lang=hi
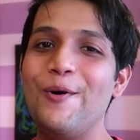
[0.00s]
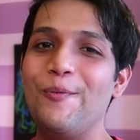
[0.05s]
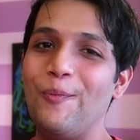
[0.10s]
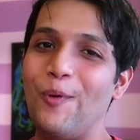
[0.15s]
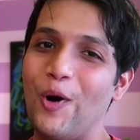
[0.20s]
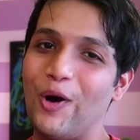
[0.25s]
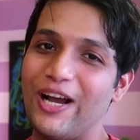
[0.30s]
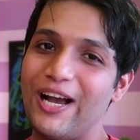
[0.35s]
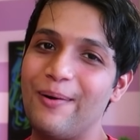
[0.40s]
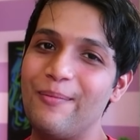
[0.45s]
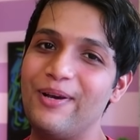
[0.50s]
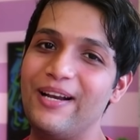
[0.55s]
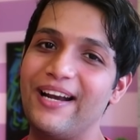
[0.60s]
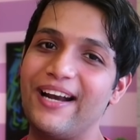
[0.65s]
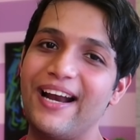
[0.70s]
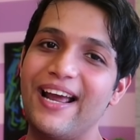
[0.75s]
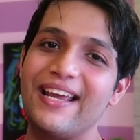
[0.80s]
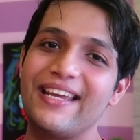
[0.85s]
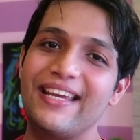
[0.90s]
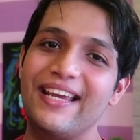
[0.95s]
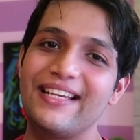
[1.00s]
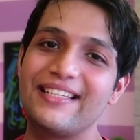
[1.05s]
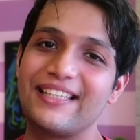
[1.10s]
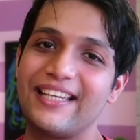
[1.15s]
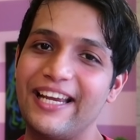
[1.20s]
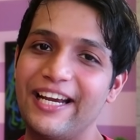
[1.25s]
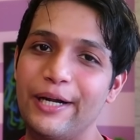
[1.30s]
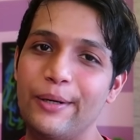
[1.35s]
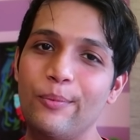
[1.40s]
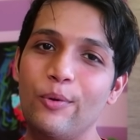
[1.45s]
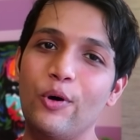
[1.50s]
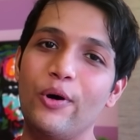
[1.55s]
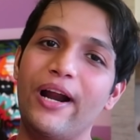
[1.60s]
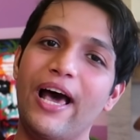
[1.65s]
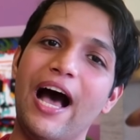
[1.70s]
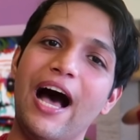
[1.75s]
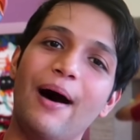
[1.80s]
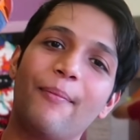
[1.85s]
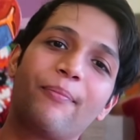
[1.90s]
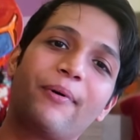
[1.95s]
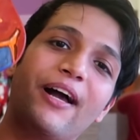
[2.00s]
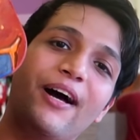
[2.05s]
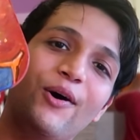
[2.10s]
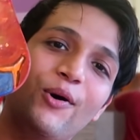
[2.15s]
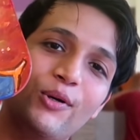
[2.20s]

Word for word: मौका मिल रहा है ये स्केटबोर्ड आपका